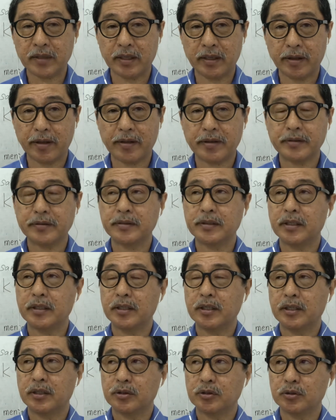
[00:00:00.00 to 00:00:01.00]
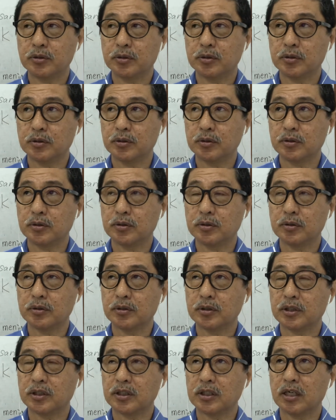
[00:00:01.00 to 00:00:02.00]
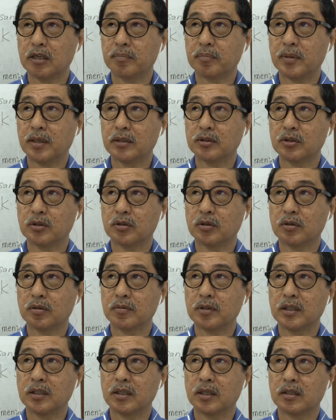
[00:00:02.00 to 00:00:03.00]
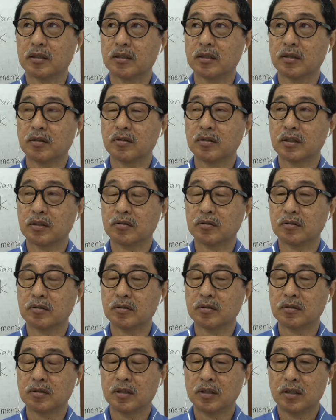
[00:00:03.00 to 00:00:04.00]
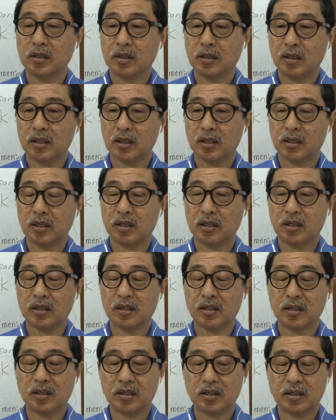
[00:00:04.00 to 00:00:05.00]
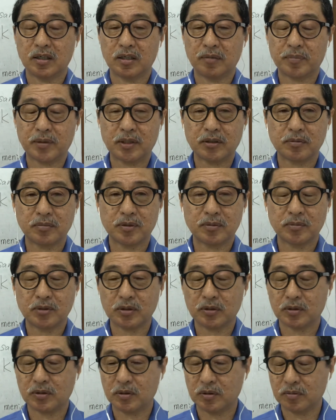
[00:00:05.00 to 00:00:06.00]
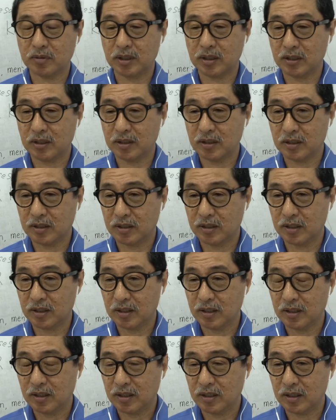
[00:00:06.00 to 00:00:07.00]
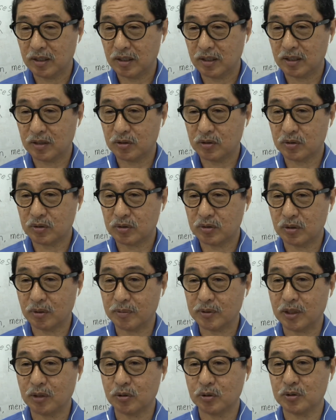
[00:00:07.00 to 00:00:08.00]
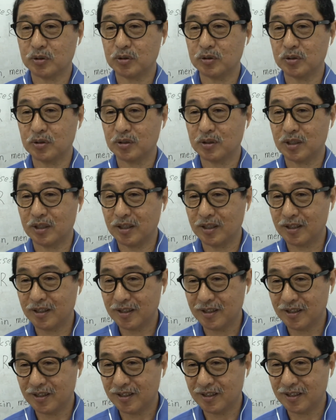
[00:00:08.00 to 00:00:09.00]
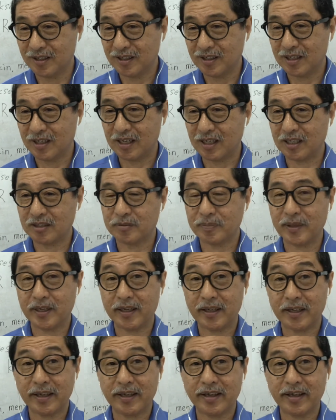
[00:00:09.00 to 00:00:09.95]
Ya dulu siapa Jokowi atau itu uh, eh, apa sebelum Jokowi eh, Gus Dur bukan Gus Dur ya SBY,